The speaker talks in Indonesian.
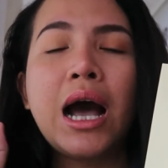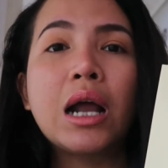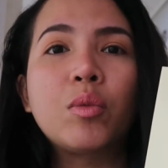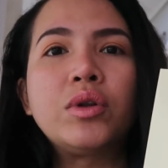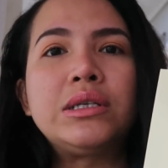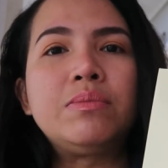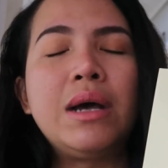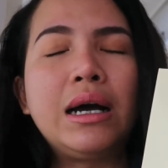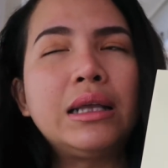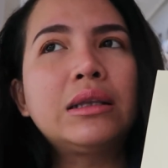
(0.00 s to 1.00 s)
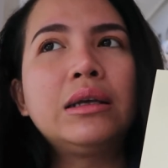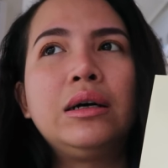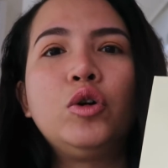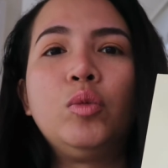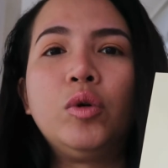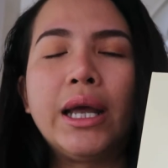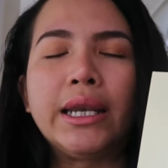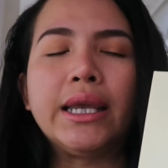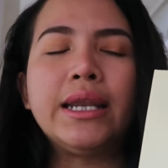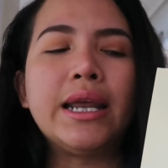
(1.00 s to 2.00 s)
harmonis banget uh,
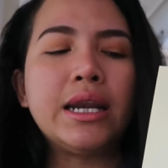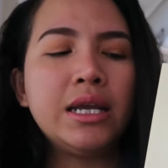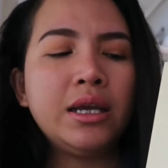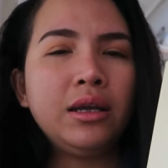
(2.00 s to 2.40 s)
hubungannya dan